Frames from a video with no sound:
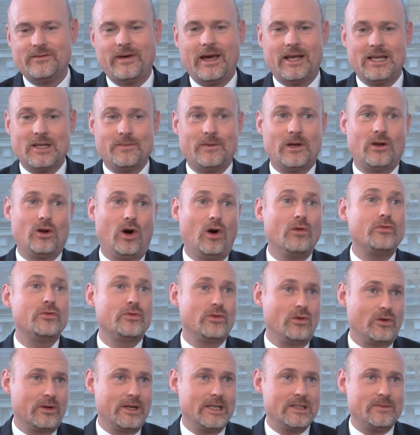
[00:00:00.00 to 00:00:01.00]
war eigentlich meine
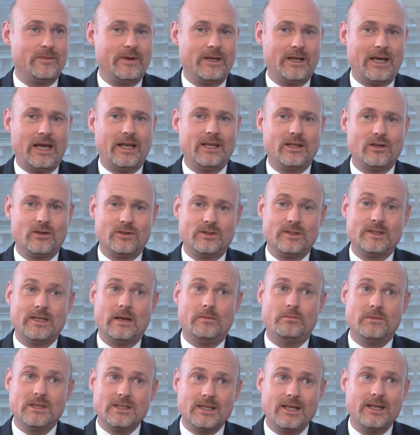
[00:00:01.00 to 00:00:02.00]
Hoffnung, dass man eigentlich aus dieser
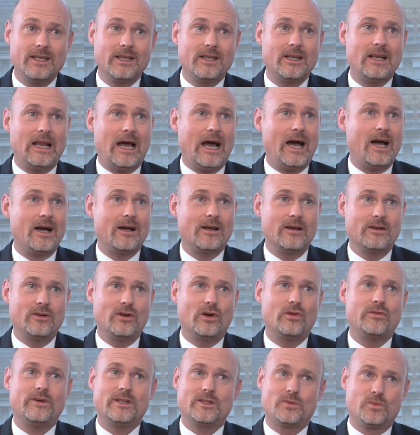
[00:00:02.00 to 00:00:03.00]
misslichen Lage
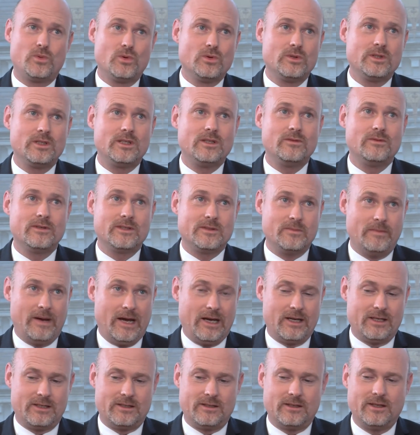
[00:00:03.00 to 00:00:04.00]
noch was Positives
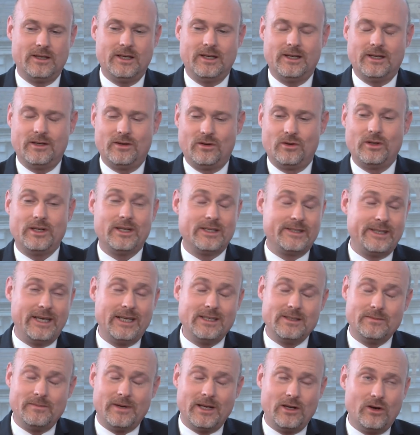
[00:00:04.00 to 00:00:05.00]
macht. Und das
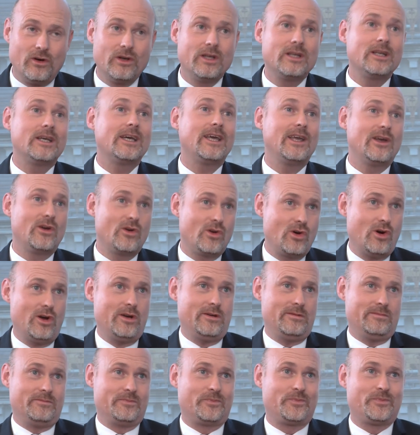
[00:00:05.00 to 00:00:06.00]
hätte man noch hinkriegen
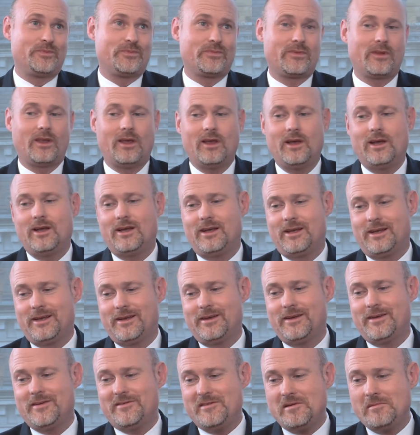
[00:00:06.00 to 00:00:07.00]
können.
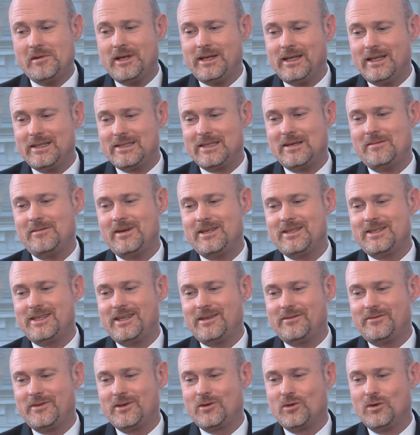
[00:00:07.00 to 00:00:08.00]
Wenn man jetzt aber
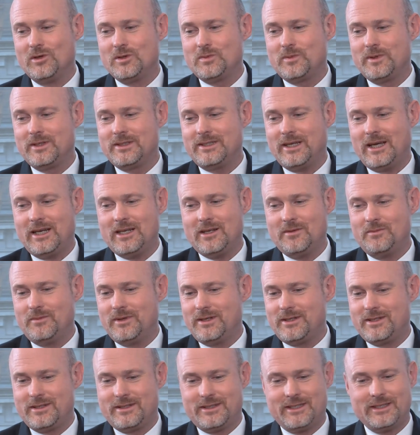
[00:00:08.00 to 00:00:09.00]
sieht, wie Großbritannien
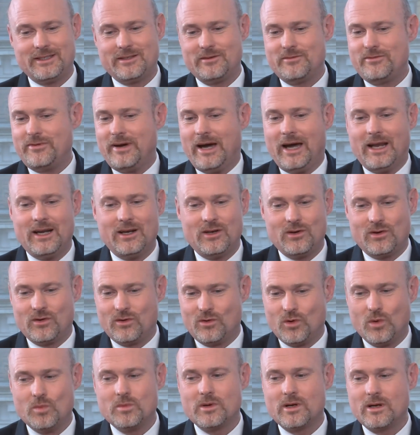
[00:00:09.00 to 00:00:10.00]
mit diesen Verhandlungen
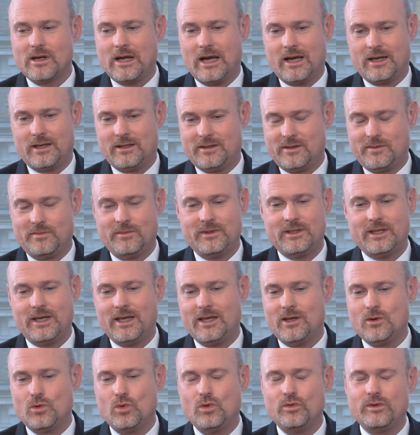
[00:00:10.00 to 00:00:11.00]
umgegangen ist, mit der
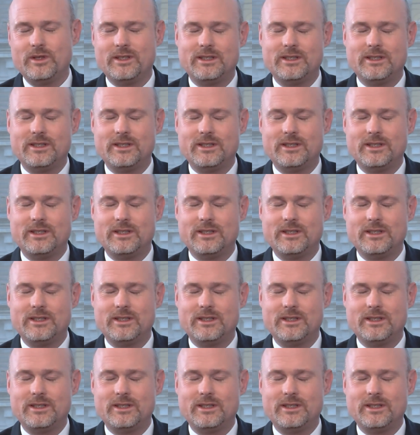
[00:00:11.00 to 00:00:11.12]
EU, wie